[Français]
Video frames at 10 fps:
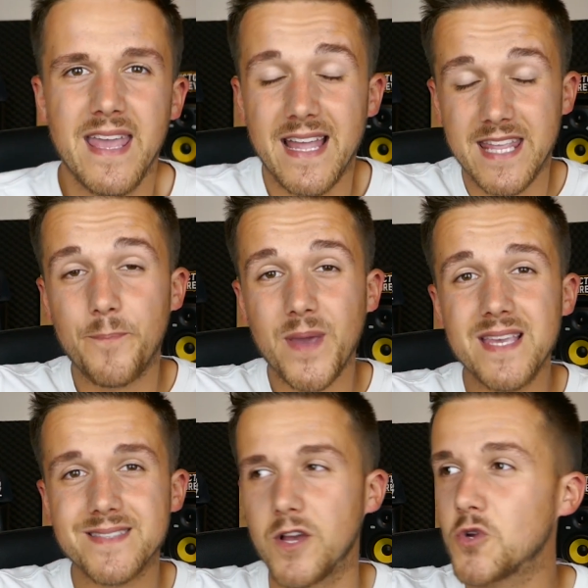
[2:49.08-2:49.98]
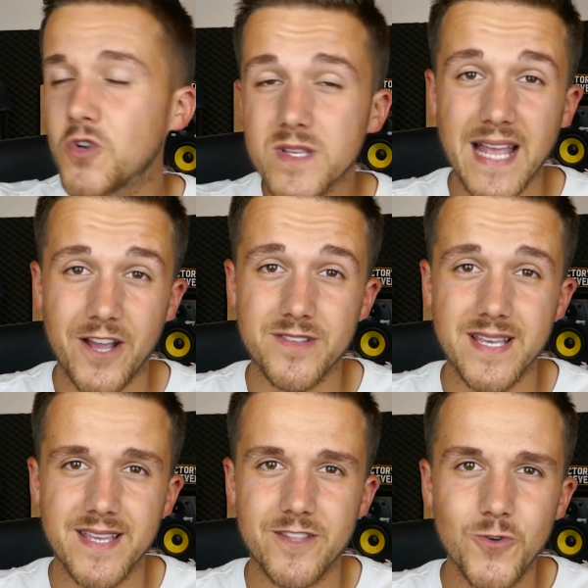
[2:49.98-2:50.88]
il y a des prises juste à
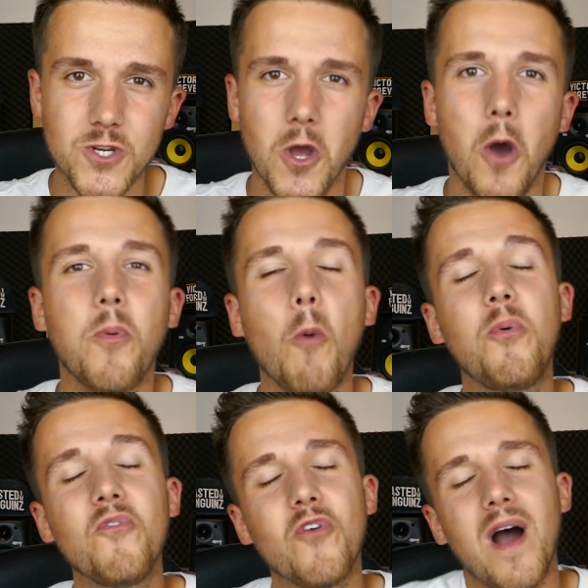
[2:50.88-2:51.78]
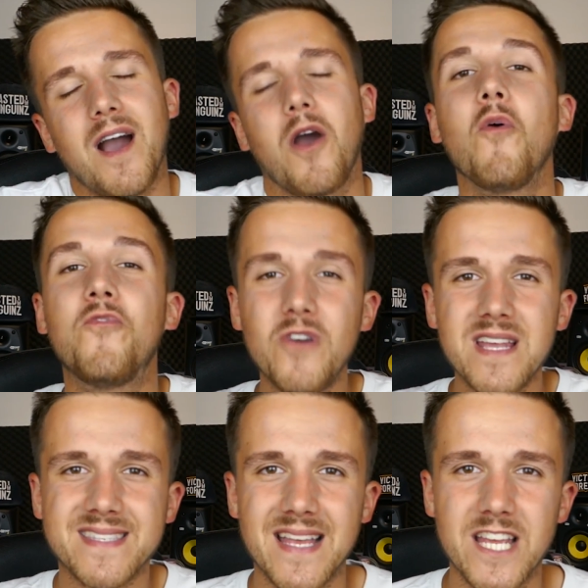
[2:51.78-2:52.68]
côté des douches pour pouvoir vous
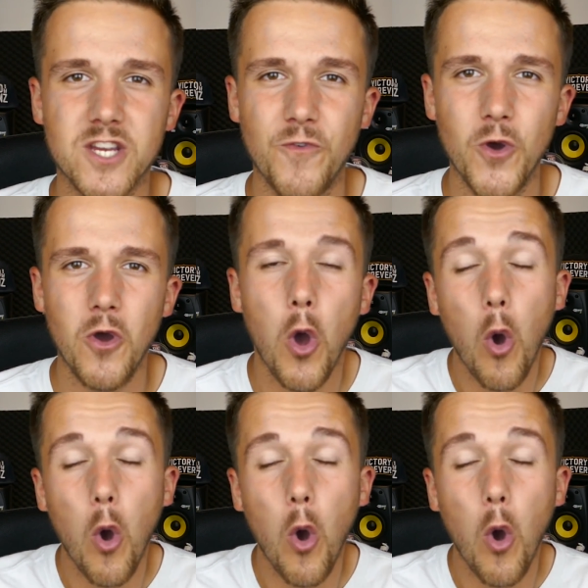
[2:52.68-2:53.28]
lisser les cheveux